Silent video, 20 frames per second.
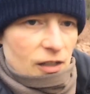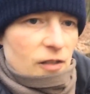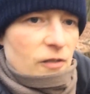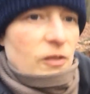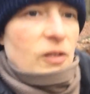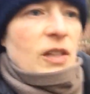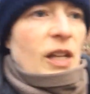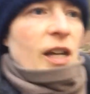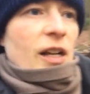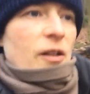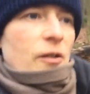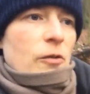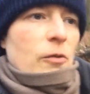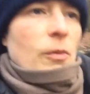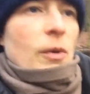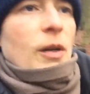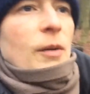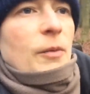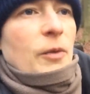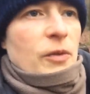die wir denken,
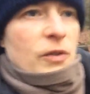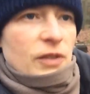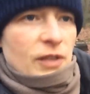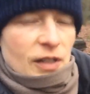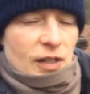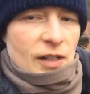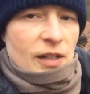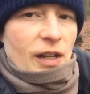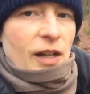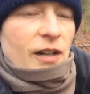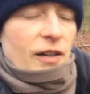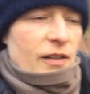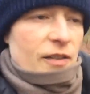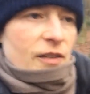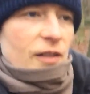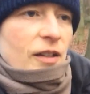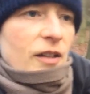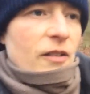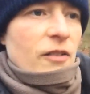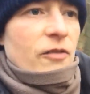überhaupt unsere Gedanken
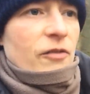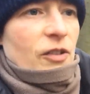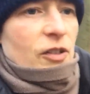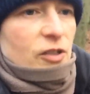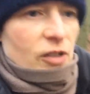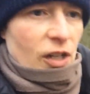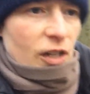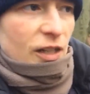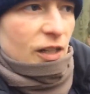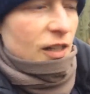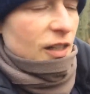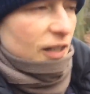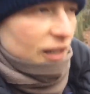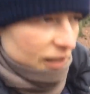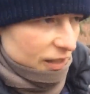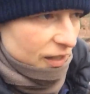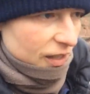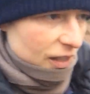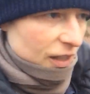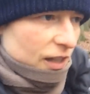sind und wahrscheinlich nicht
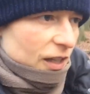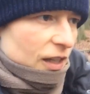nicht.